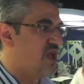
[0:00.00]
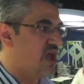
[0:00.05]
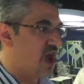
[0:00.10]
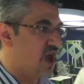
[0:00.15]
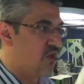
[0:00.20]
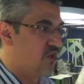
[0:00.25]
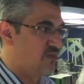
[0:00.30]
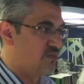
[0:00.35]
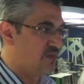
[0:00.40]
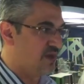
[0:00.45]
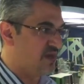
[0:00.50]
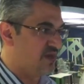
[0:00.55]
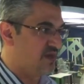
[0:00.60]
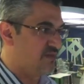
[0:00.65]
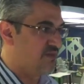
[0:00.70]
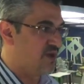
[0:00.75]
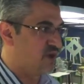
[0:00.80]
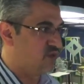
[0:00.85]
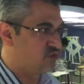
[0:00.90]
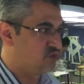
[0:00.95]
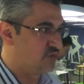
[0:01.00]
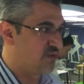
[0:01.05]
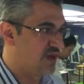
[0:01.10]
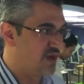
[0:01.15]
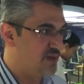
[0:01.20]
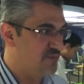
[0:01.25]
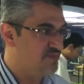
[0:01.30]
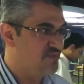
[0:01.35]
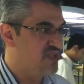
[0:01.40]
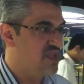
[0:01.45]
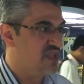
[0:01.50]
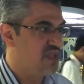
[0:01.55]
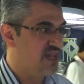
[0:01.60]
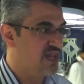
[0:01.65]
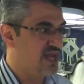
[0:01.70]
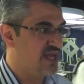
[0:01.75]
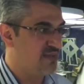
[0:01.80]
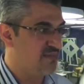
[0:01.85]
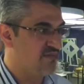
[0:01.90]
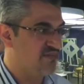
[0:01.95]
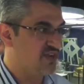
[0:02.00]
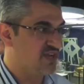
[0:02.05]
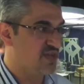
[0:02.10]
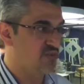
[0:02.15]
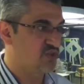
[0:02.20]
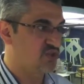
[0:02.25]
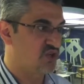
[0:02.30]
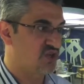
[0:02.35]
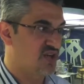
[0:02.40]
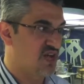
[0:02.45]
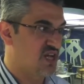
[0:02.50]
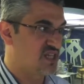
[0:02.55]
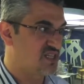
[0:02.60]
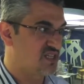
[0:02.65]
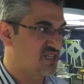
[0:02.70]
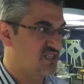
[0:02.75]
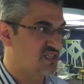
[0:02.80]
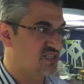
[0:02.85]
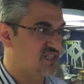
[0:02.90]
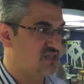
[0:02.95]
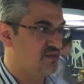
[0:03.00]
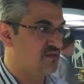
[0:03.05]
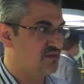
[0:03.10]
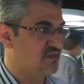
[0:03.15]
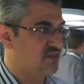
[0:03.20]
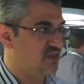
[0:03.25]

او المغرب او دبي الان عم نفكر بشركات استراتيجيه